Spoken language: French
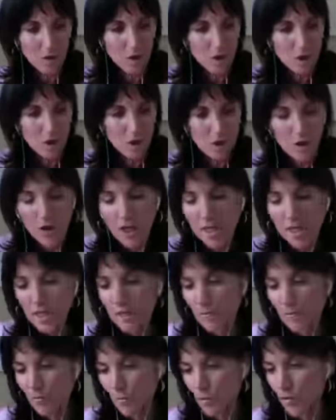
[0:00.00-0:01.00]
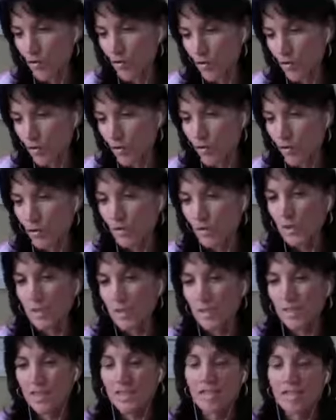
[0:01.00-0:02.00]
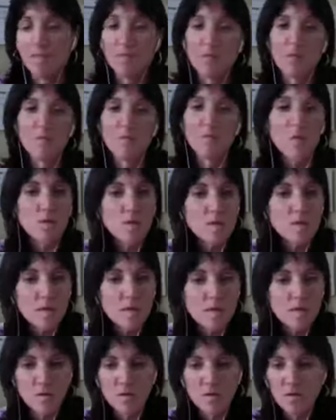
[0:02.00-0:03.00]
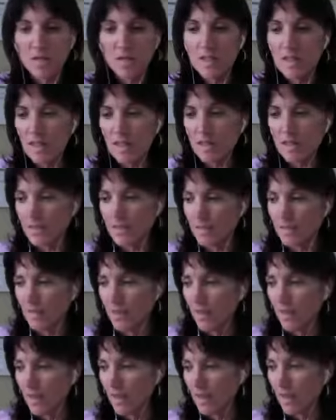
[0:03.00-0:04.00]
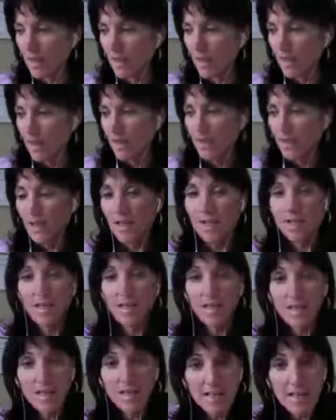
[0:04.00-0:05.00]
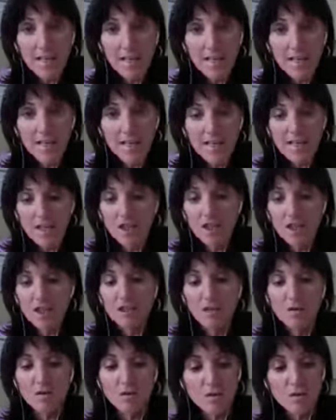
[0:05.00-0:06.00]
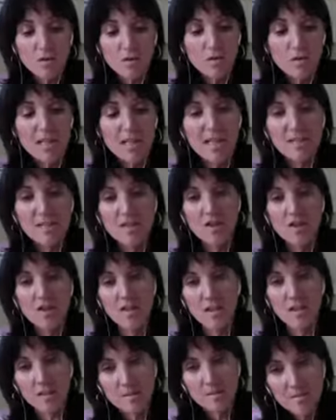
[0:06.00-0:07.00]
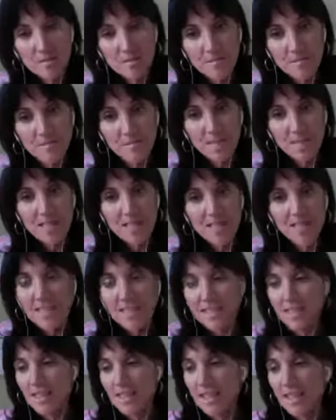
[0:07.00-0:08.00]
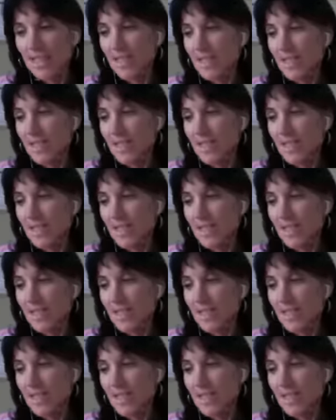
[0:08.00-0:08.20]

le rythme que je suis sans m'imposer une vitesse. Et j'ai reçu de l'argent sans